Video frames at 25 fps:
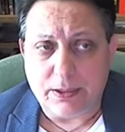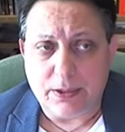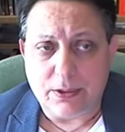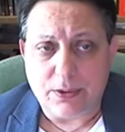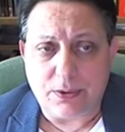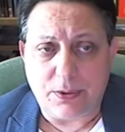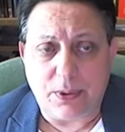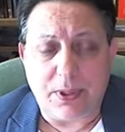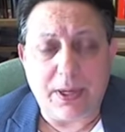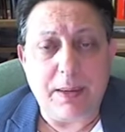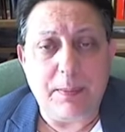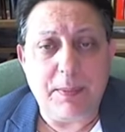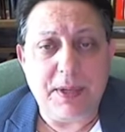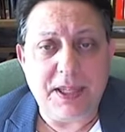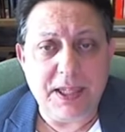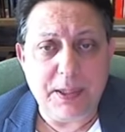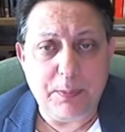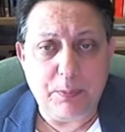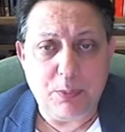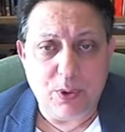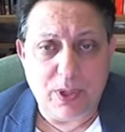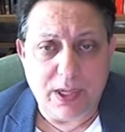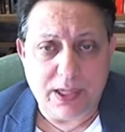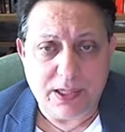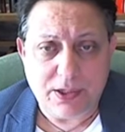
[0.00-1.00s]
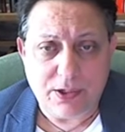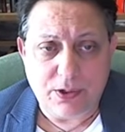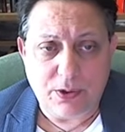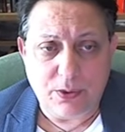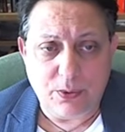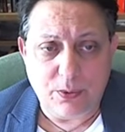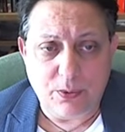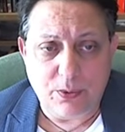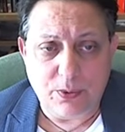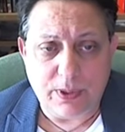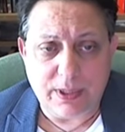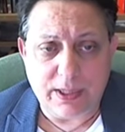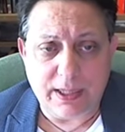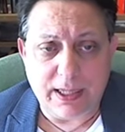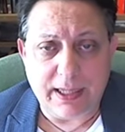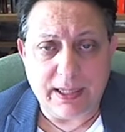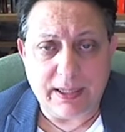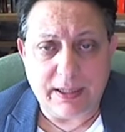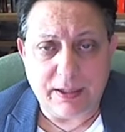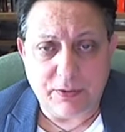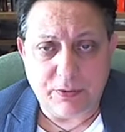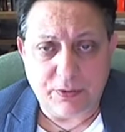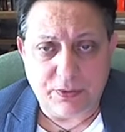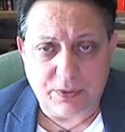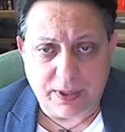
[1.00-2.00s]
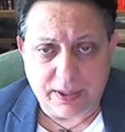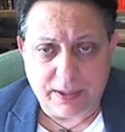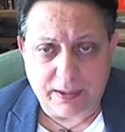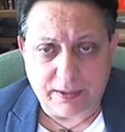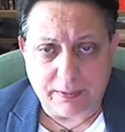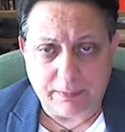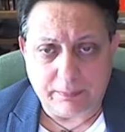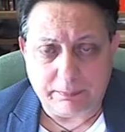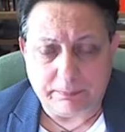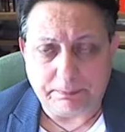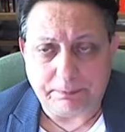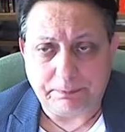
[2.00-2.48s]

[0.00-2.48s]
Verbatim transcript: sur la manipulation qui a été faite.